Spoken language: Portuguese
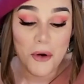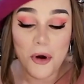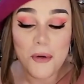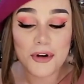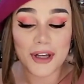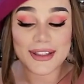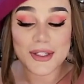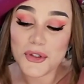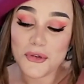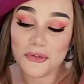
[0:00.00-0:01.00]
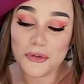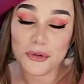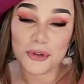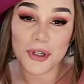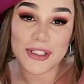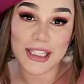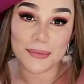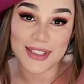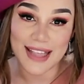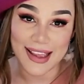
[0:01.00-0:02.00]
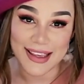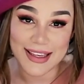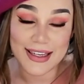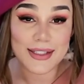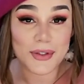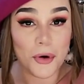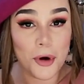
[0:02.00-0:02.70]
Como notas de fundo nós temos a íris,